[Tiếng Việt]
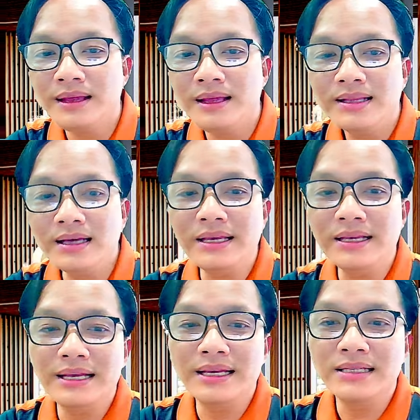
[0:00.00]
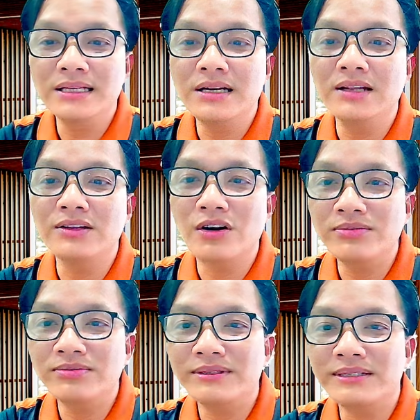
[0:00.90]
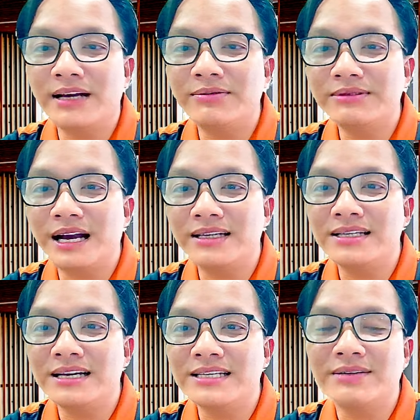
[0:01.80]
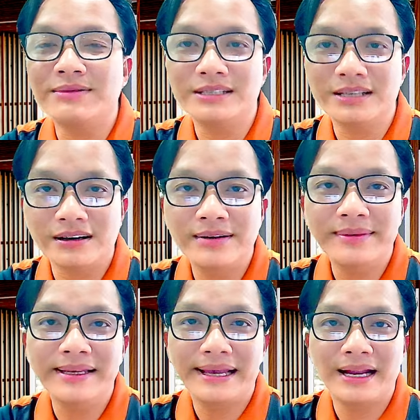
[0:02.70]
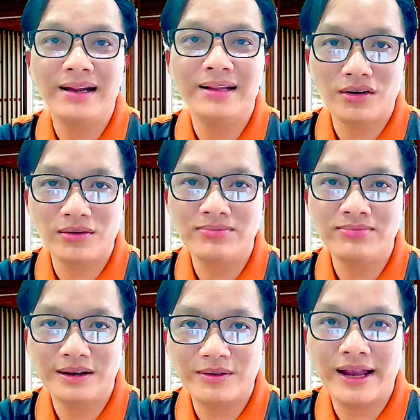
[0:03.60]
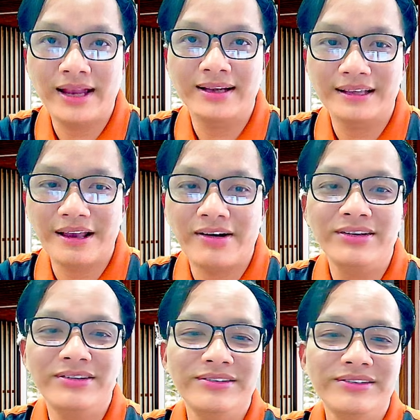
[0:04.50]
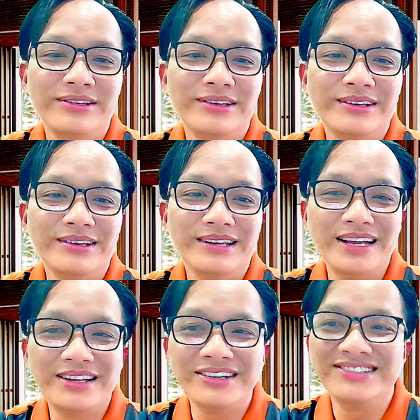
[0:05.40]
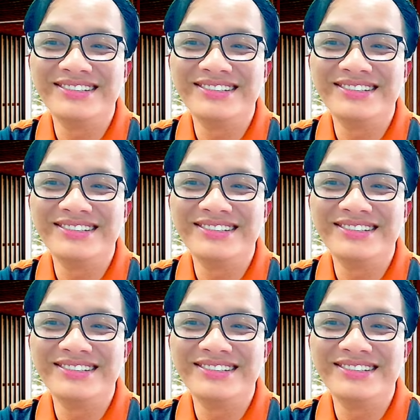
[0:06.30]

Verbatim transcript: tất nhiên thì xin lỗi là tốt sai không sợ chứ sợ sai không biết sửa biết nghe lời là tốt là ngoan giỏi anh thương